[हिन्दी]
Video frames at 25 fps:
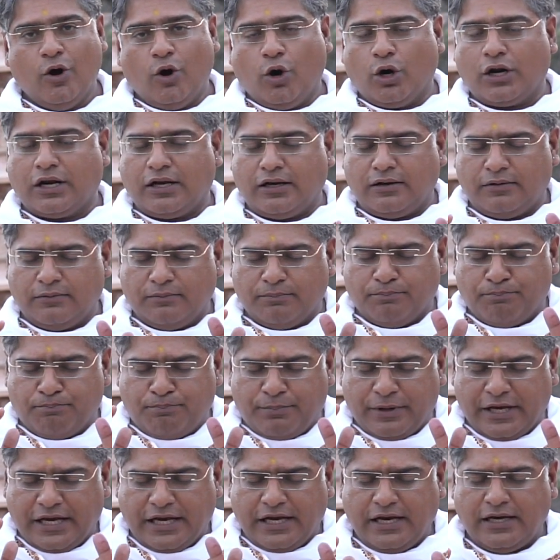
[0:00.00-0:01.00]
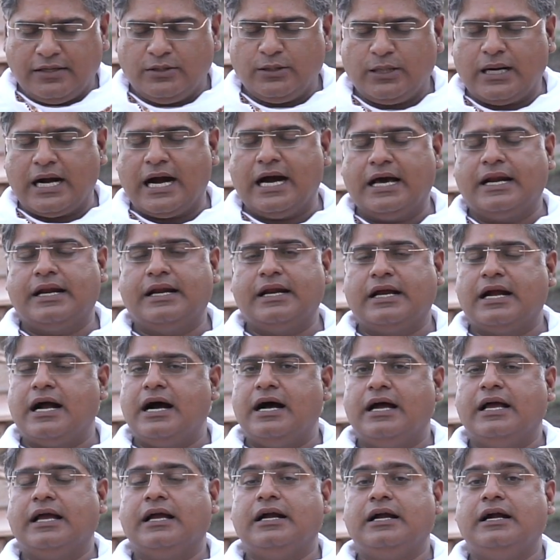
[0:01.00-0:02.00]
और बेहद कार्य
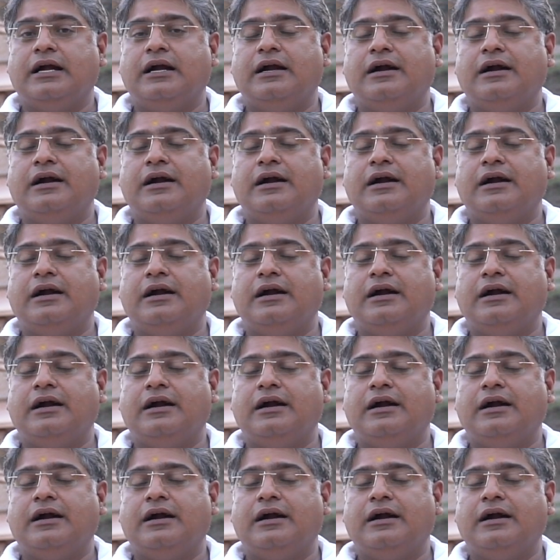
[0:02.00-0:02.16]
का है